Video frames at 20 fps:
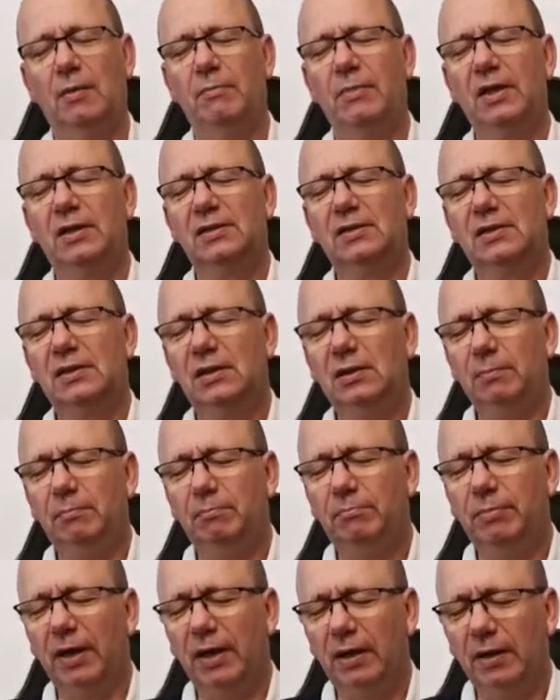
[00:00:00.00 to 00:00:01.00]
Merci
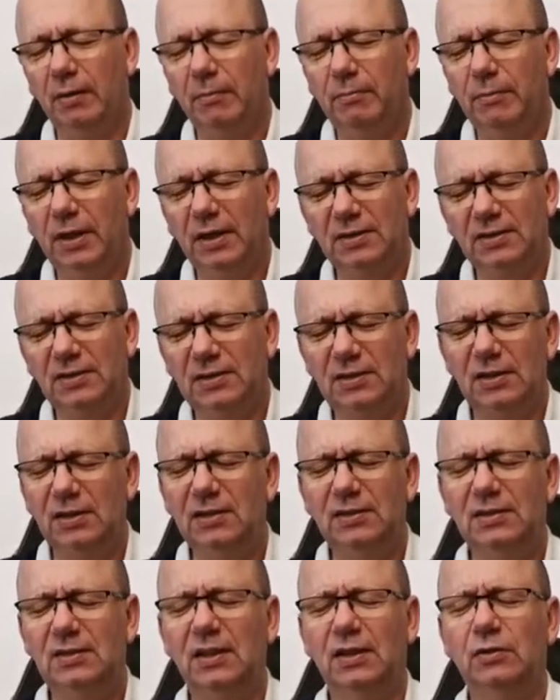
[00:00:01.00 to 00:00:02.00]
Père, merci
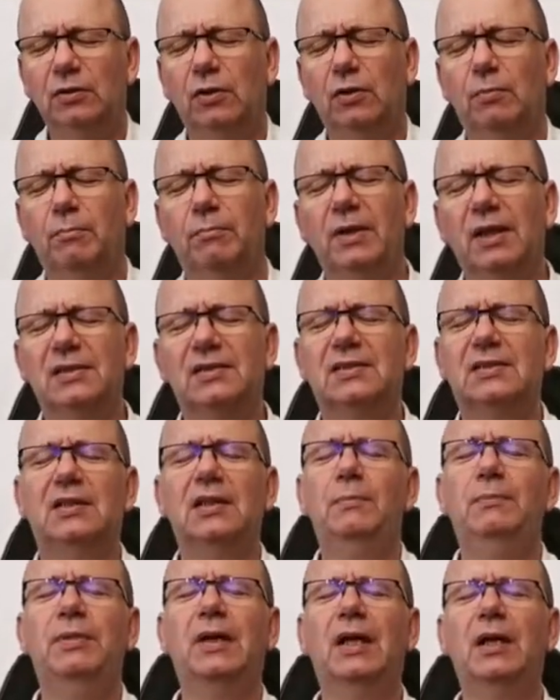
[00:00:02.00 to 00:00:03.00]
Seigneur,
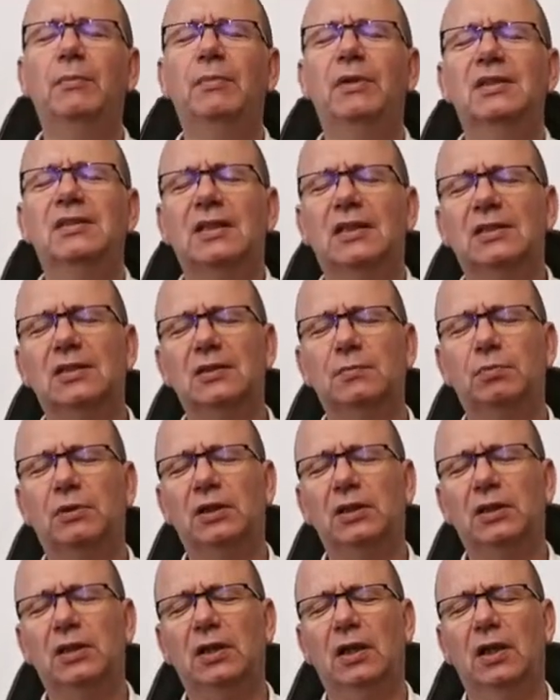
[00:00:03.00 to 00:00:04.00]
merci bien-aimé
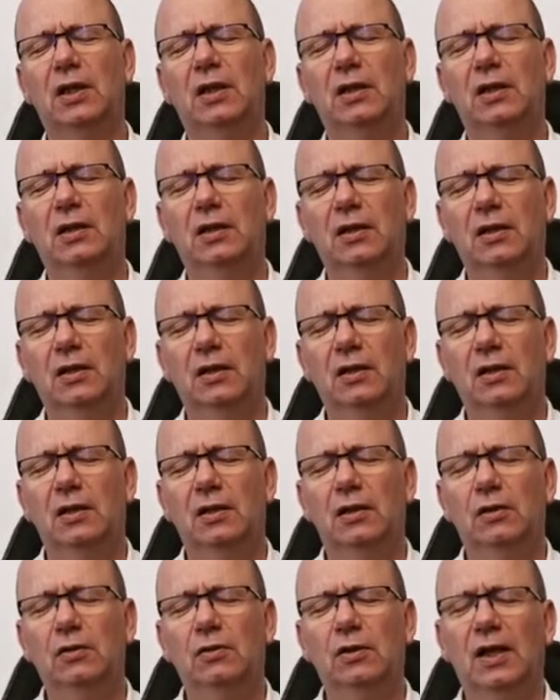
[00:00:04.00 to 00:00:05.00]
Saint-Esprit.
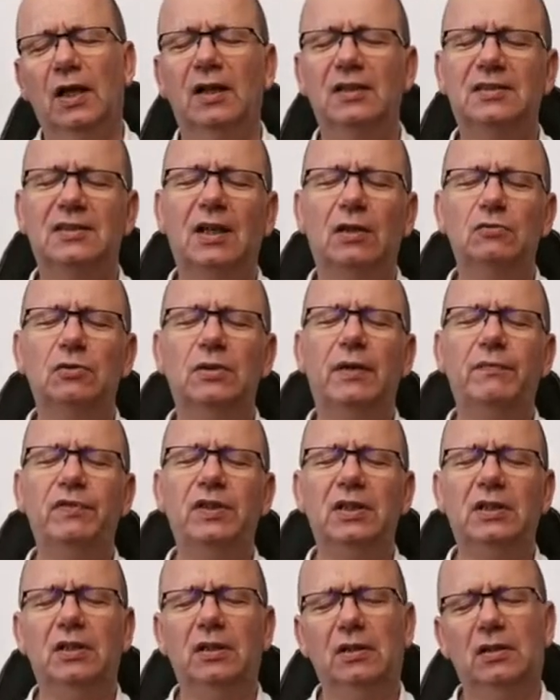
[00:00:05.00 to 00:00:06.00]
À l'instar de
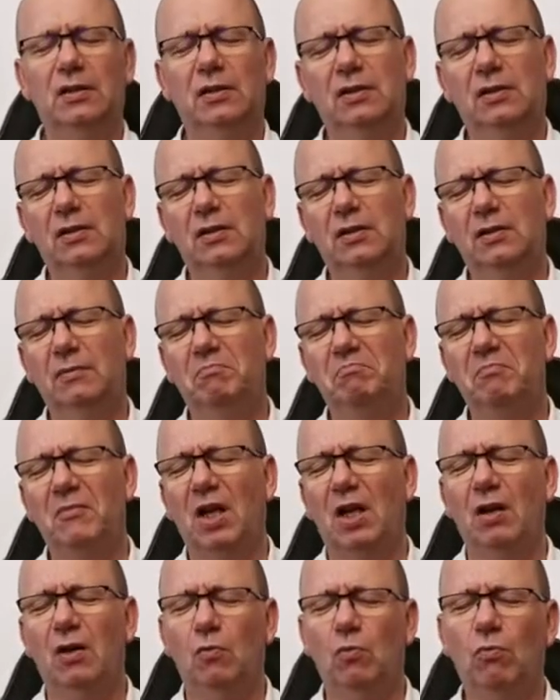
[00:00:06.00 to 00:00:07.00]
David,
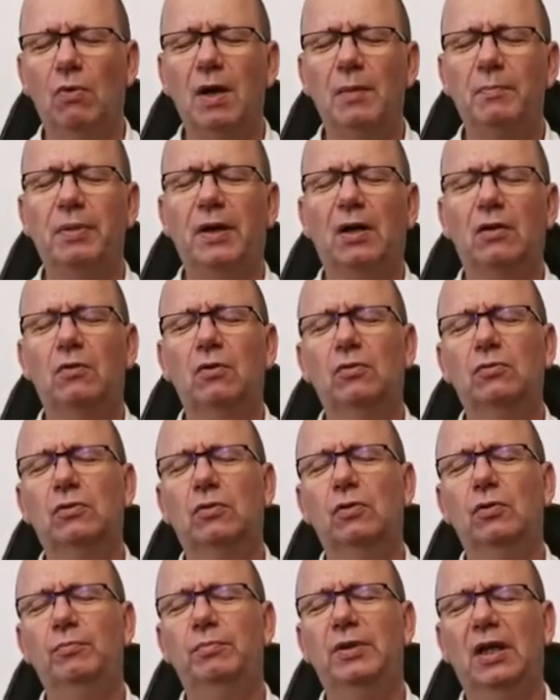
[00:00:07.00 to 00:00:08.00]
moins par
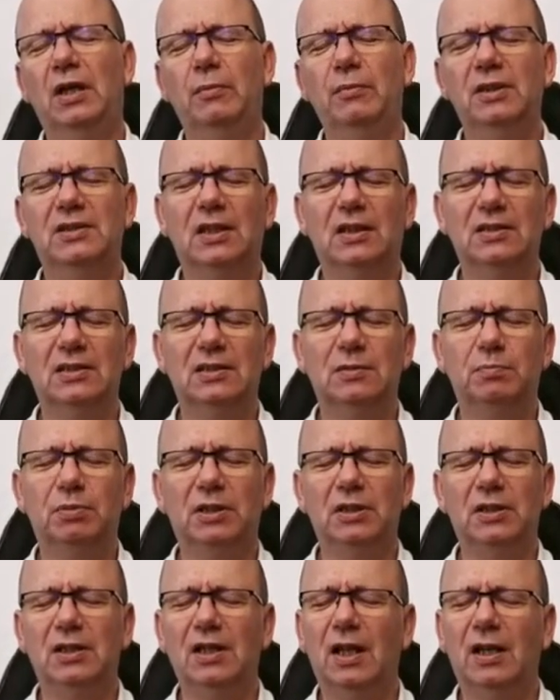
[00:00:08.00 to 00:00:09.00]
notre bien-aimé
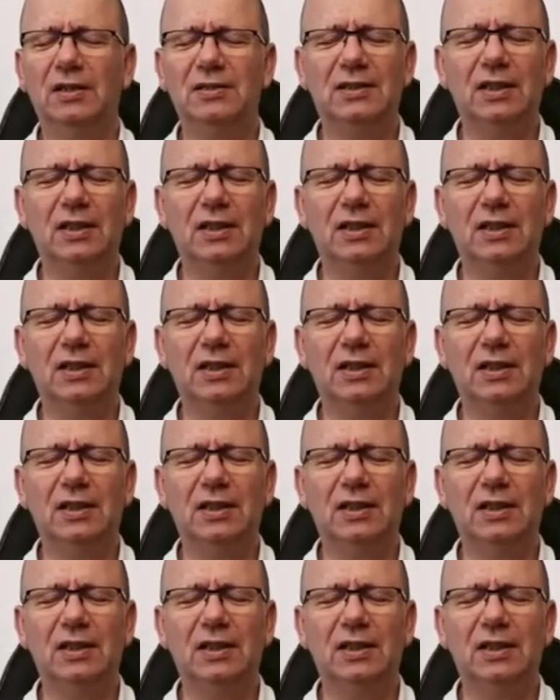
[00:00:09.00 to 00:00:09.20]
Saint-Esprit, il a